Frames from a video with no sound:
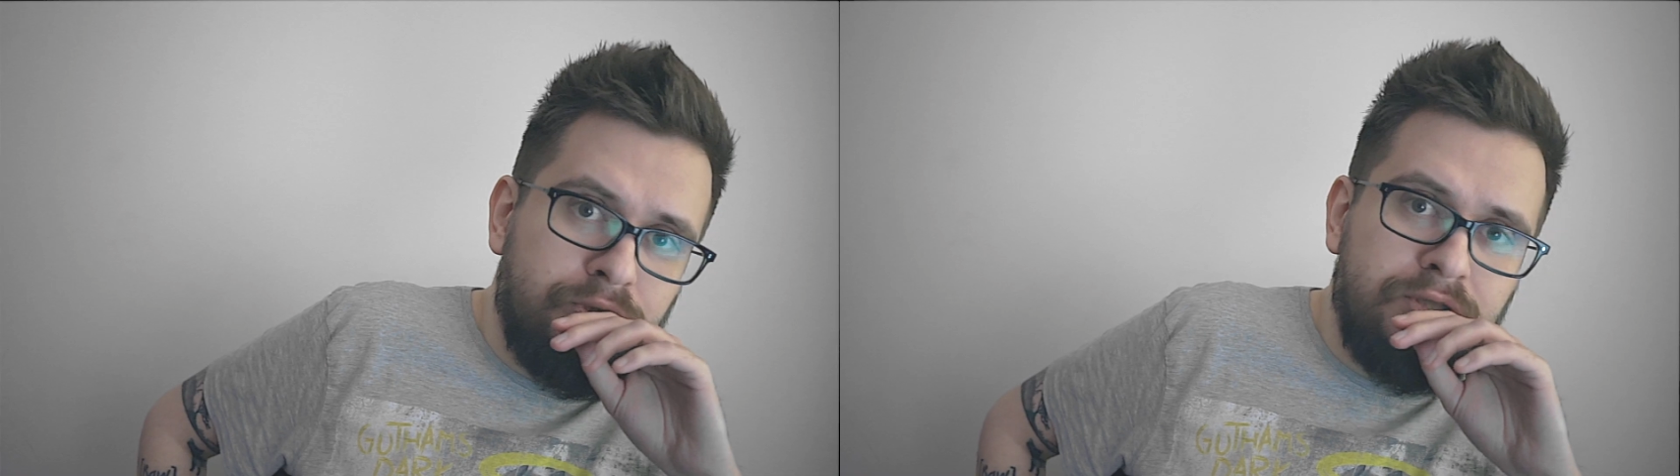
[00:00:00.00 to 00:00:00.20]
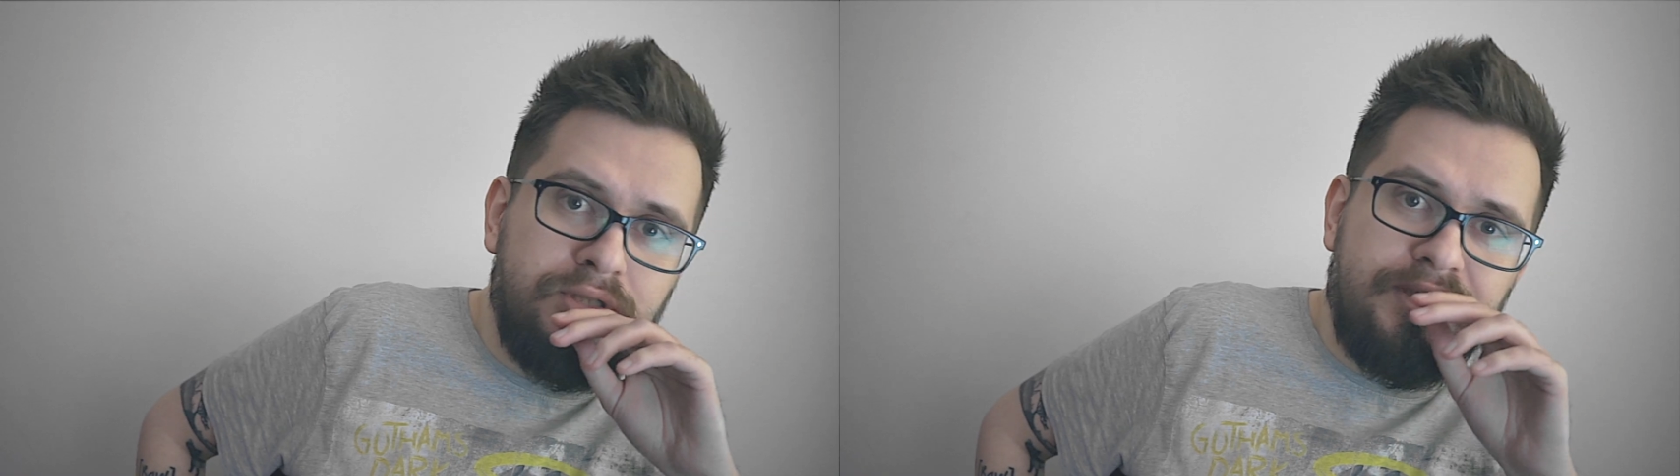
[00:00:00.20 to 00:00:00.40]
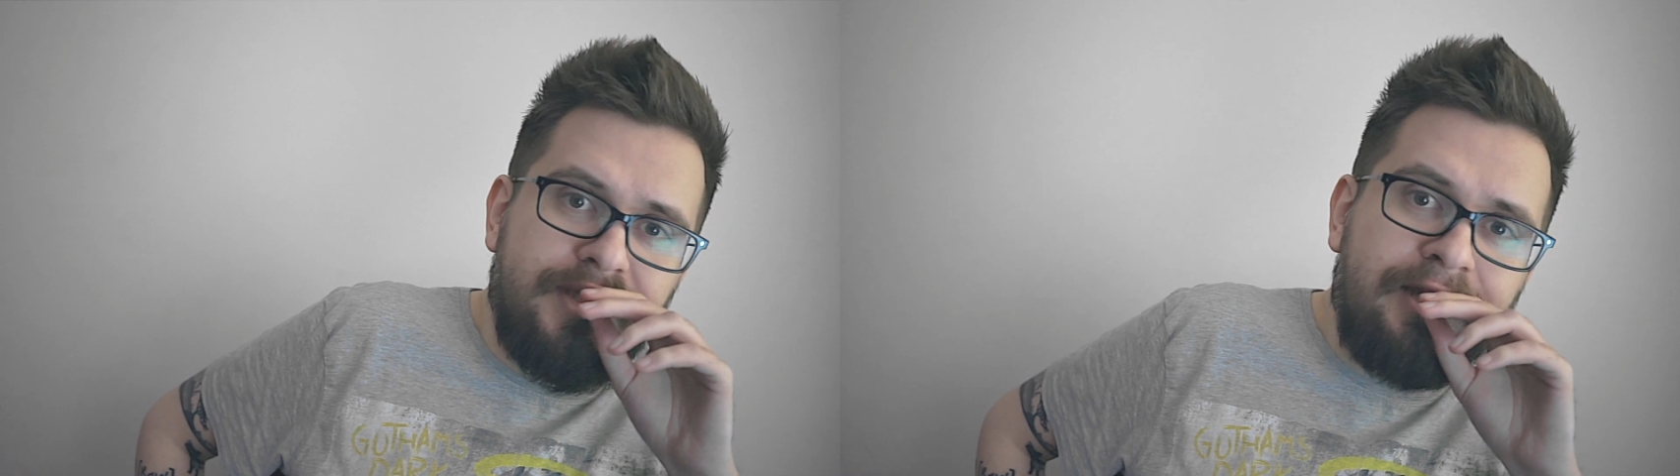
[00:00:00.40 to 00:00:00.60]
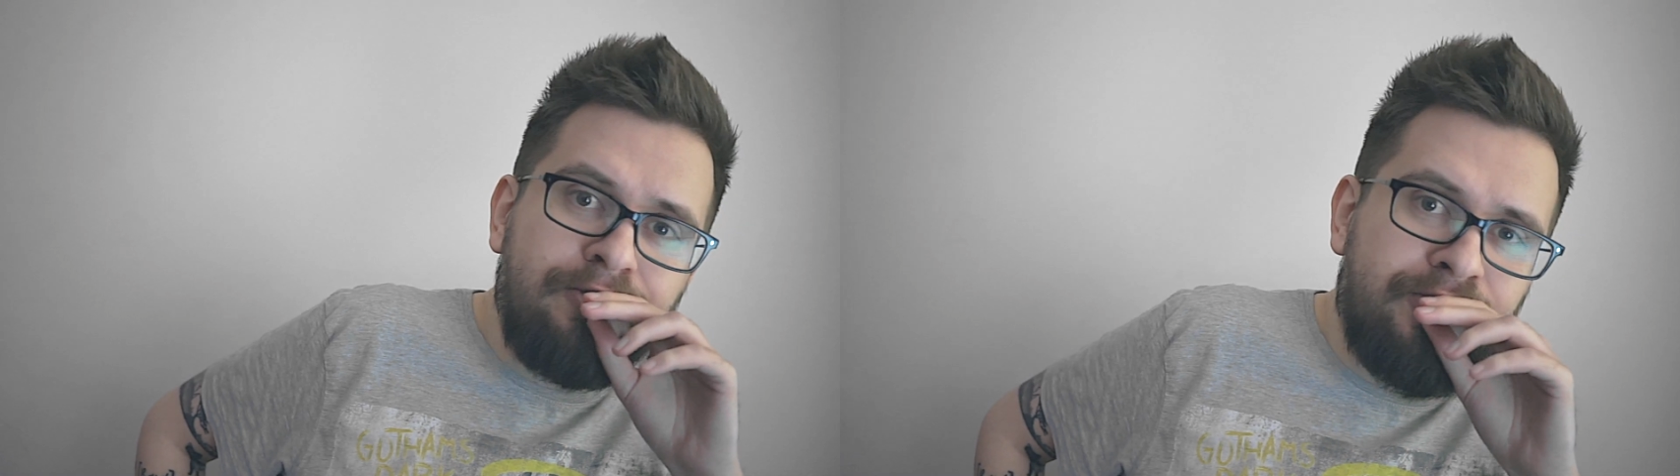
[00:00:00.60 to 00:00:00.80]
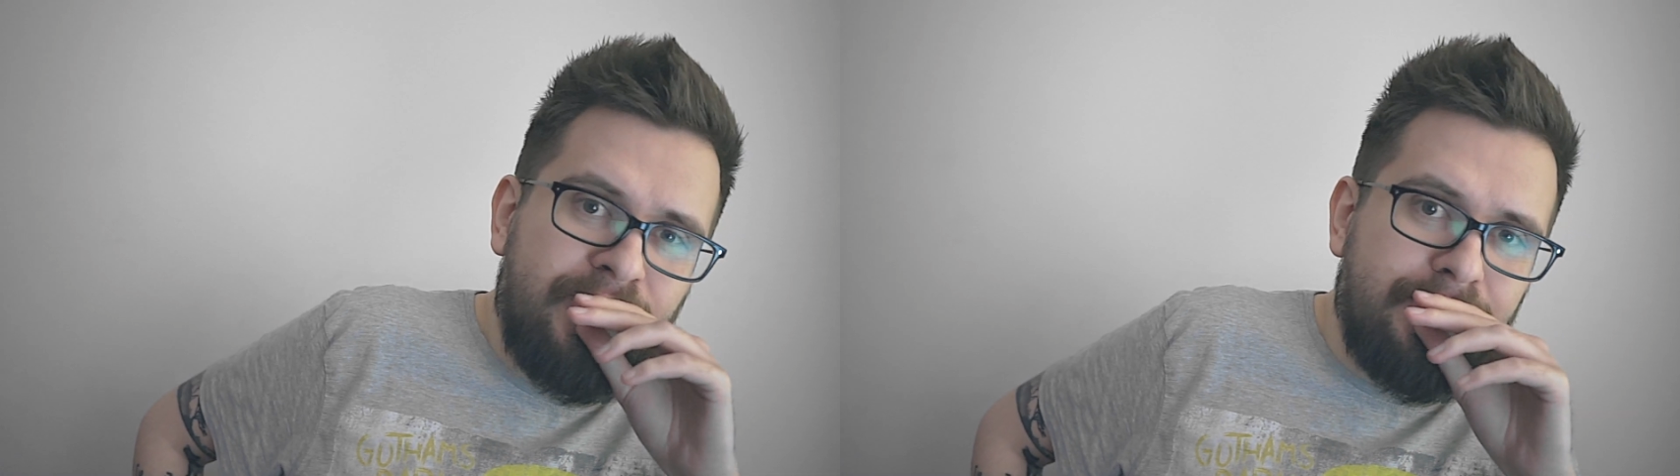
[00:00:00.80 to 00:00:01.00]
No
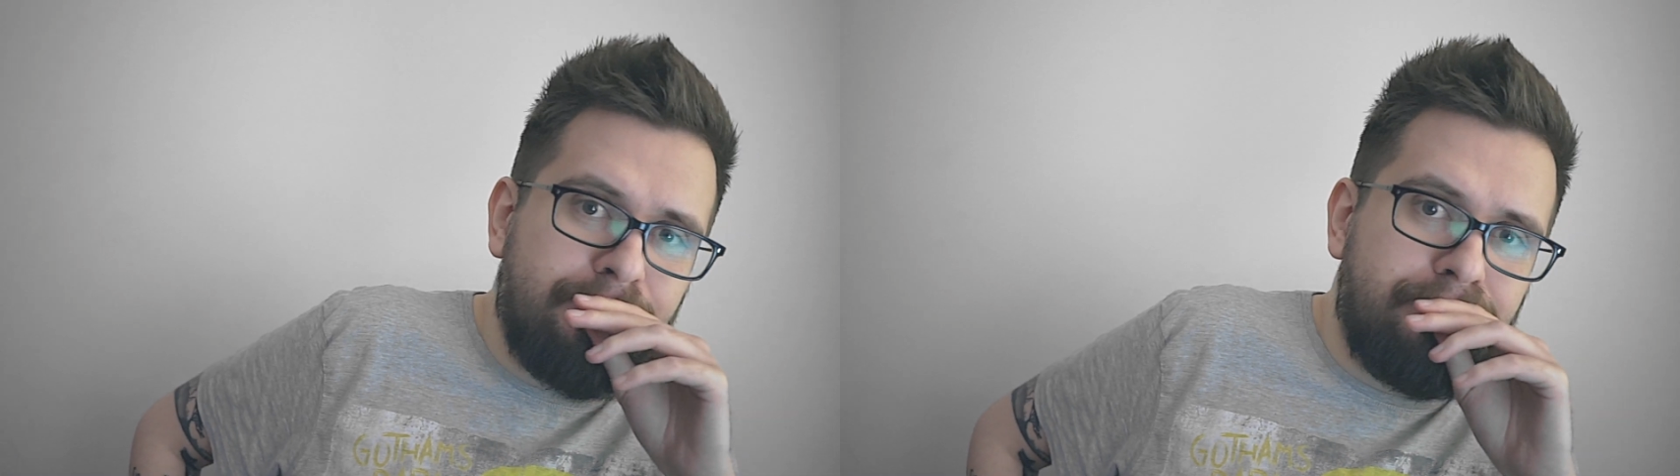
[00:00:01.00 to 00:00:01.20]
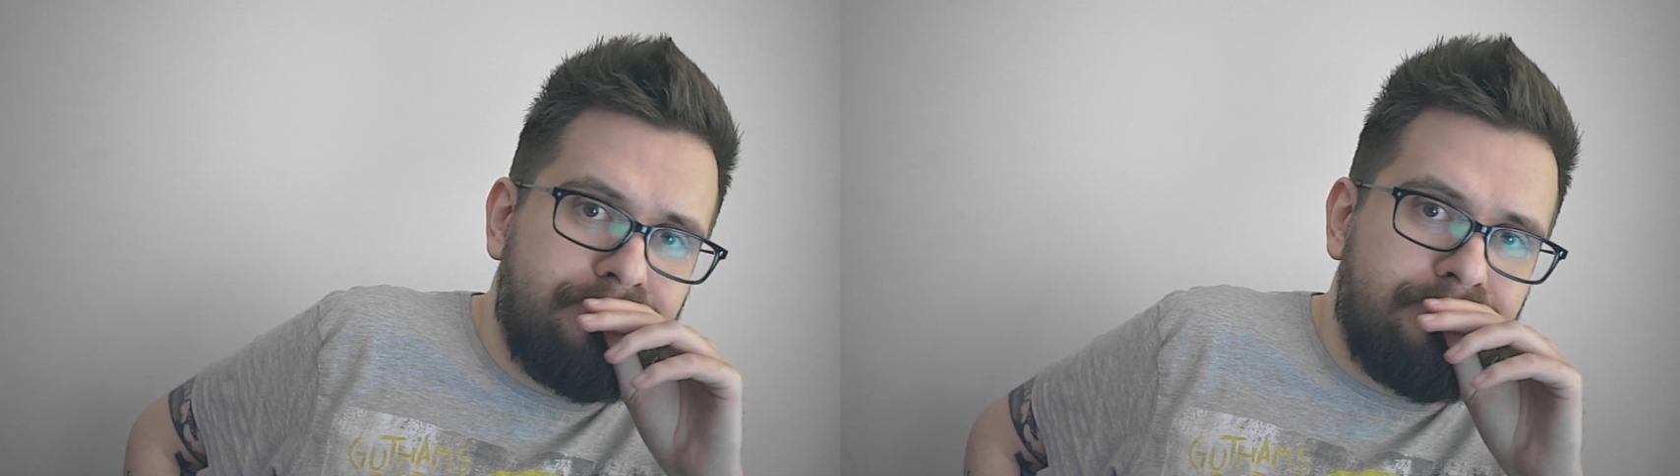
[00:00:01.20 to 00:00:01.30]
zastanów się.